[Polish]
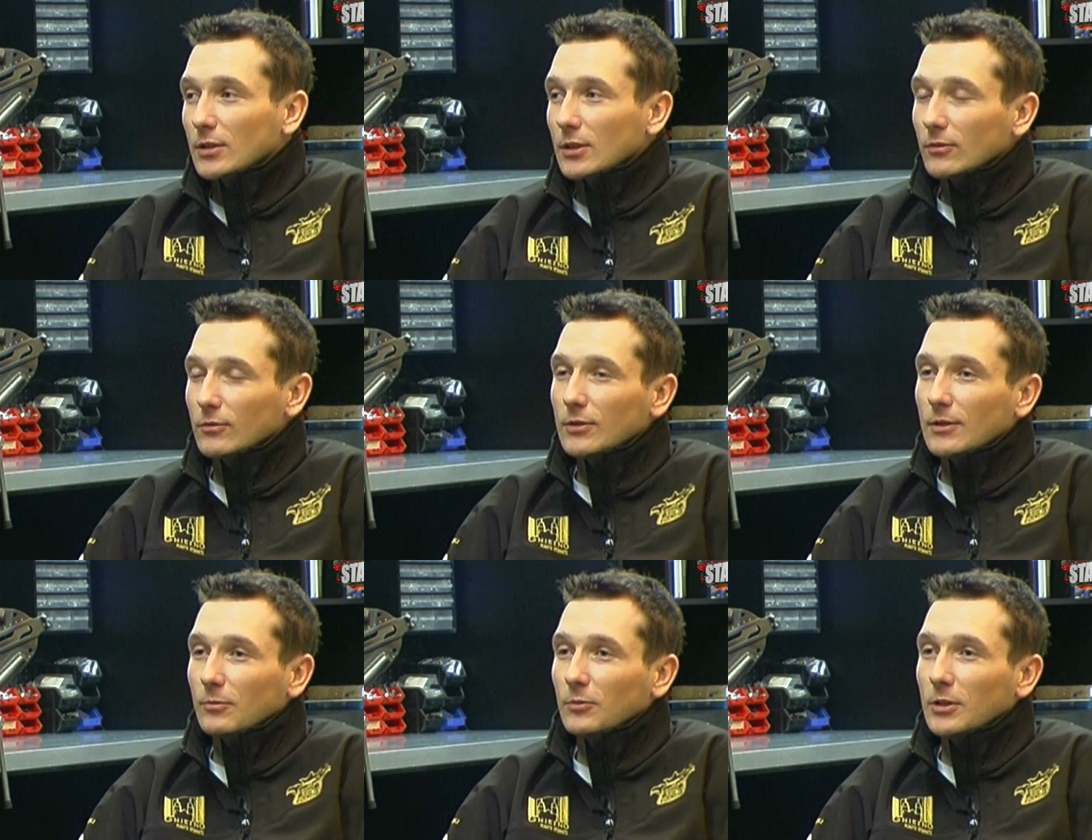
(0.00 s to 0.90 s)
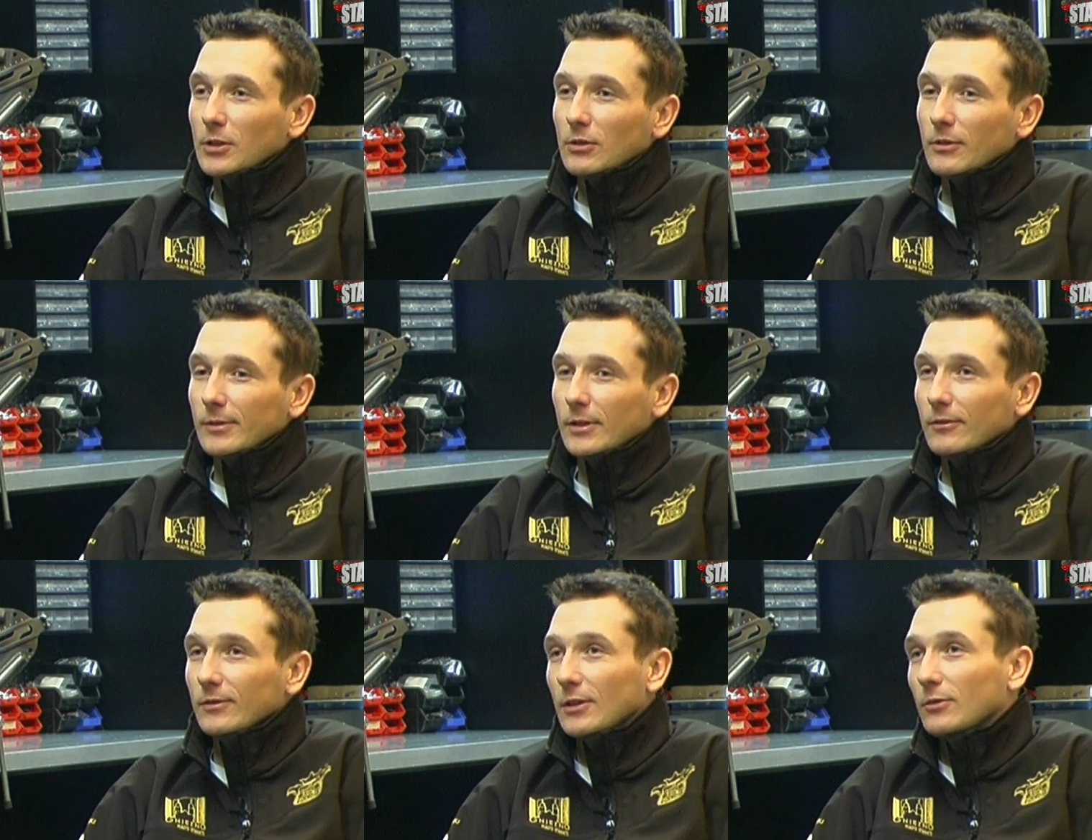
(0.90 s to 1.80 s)
czasu niż zajmuje innym z
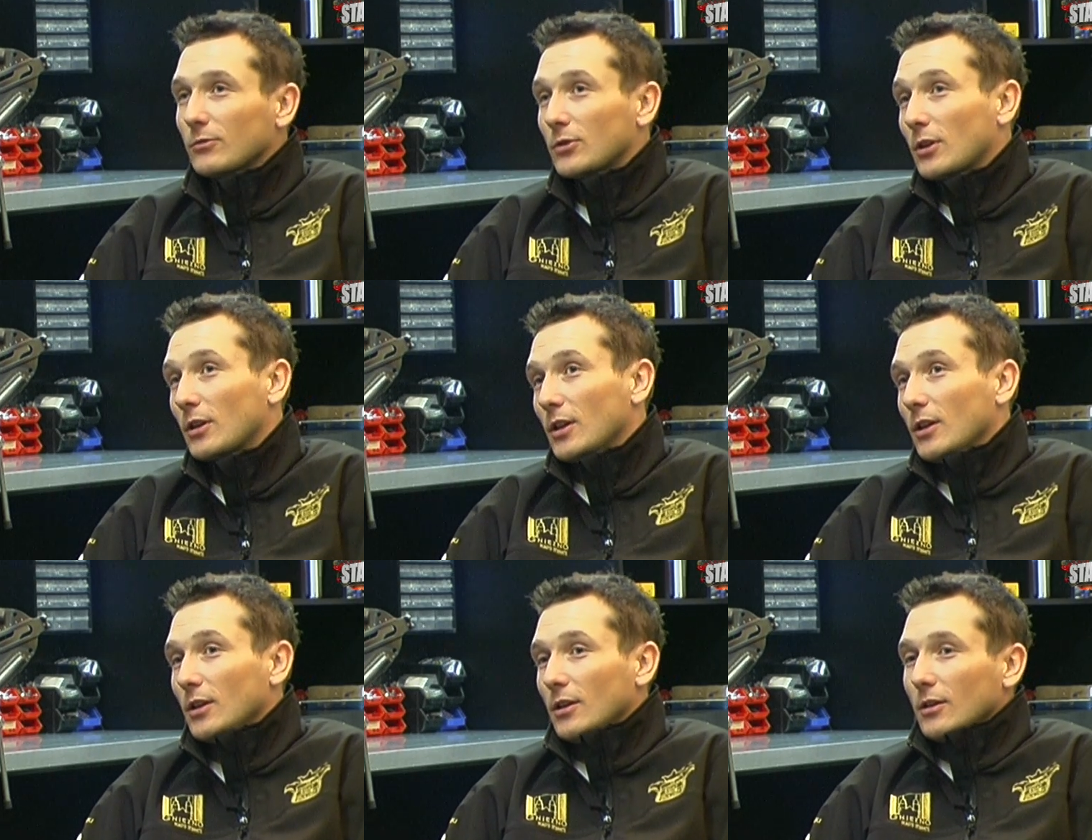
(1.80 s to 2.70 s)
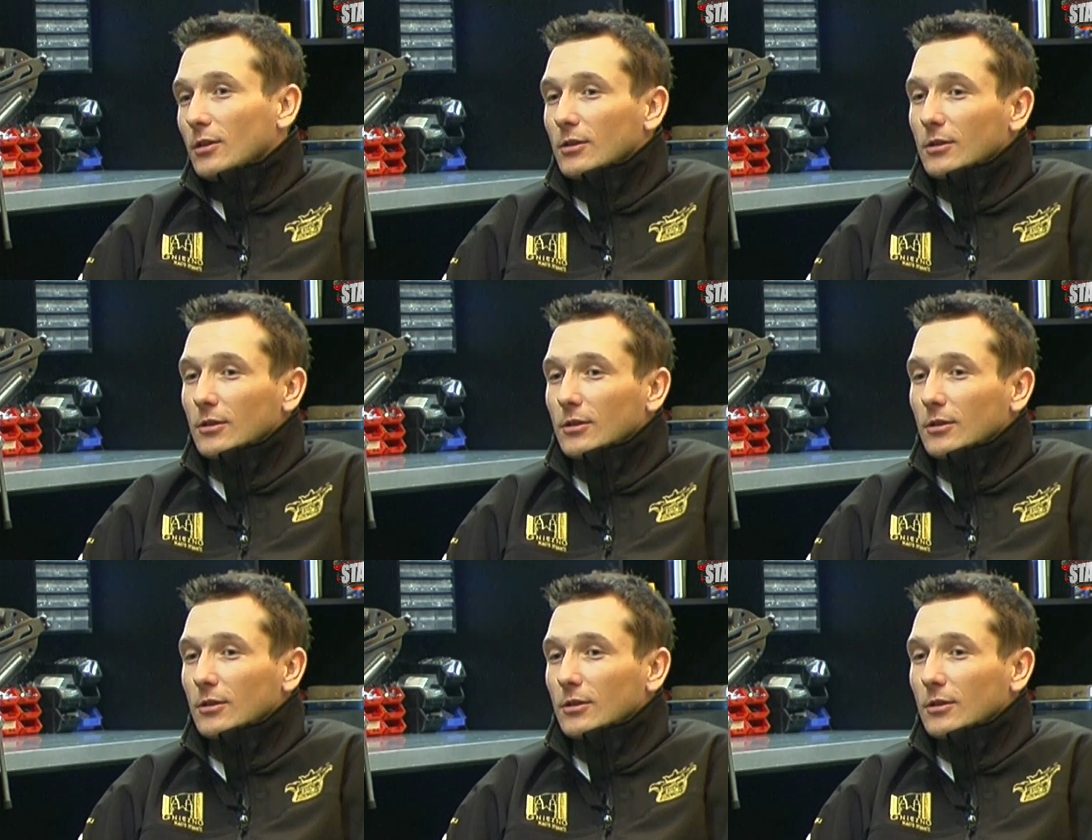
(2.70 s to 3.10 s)
tego względu, że e,